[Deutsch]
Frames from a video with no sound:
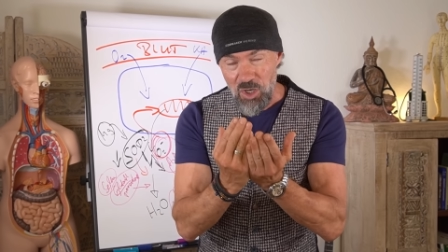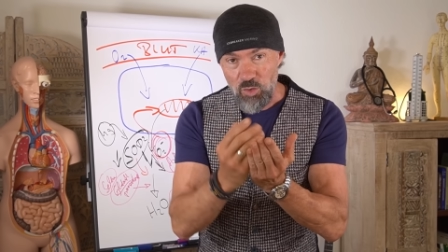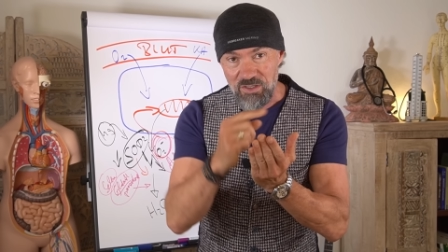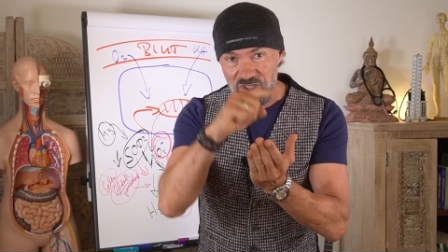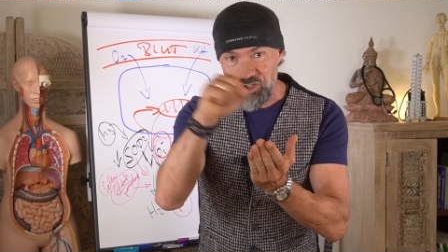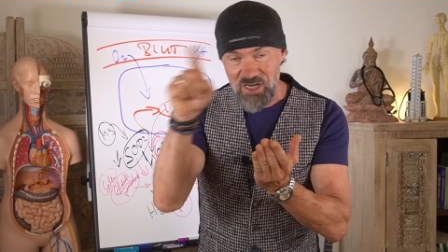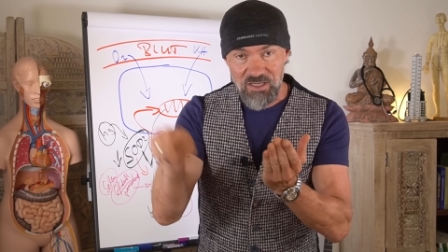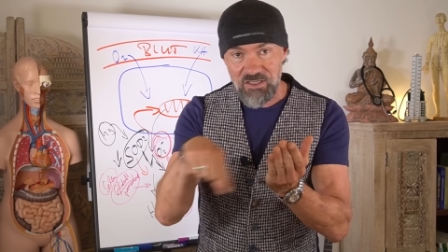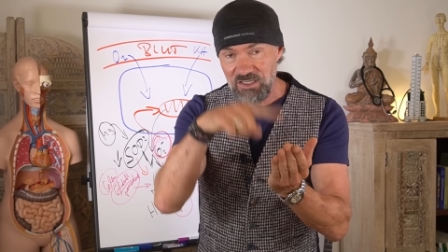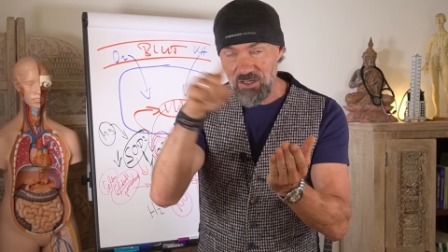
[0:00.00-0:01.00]
Und je
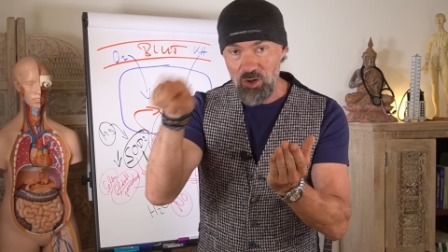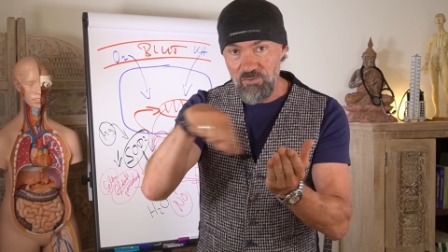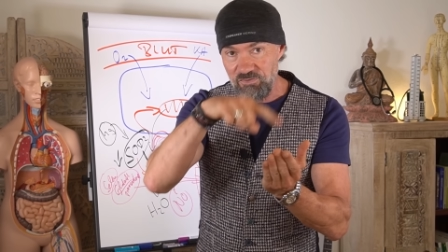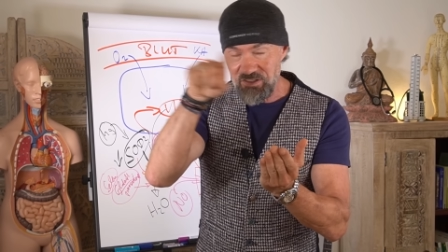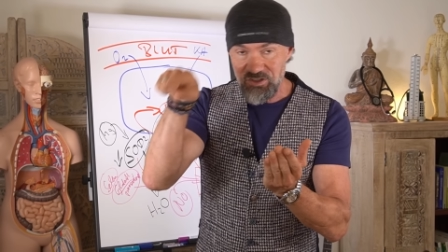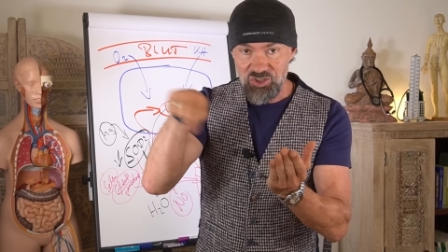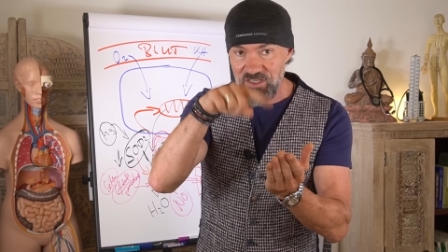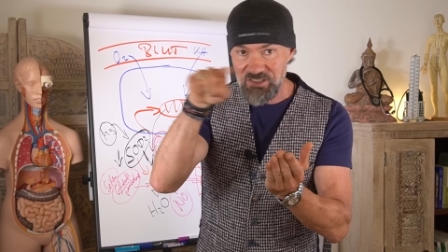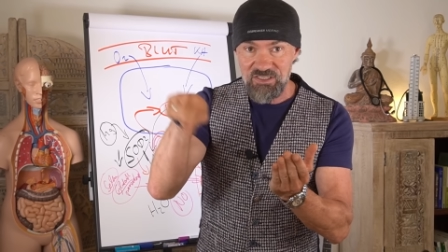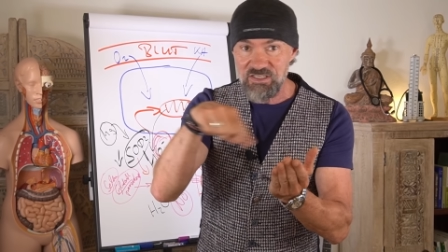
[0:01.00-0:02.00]
stärker der läuft, die
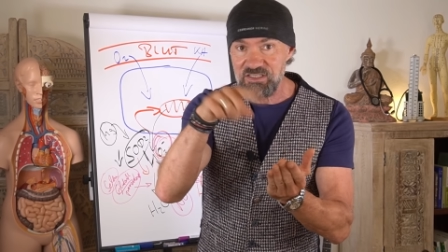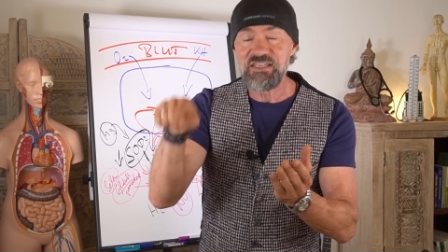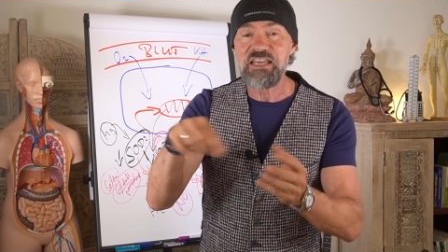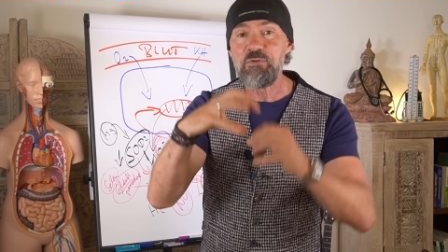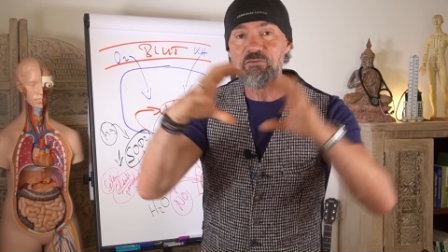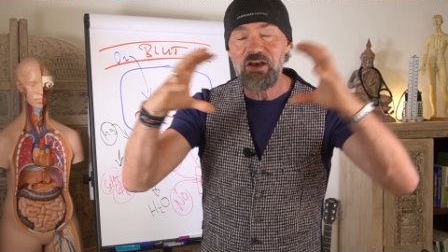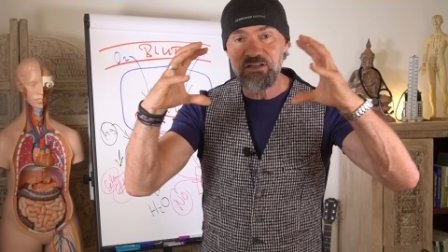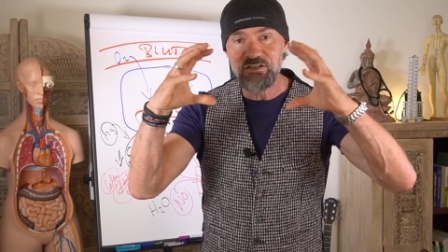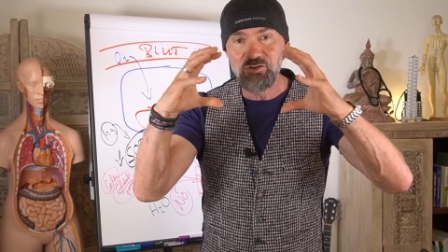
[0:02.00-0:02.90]
Schlinge zieht sich immer weiter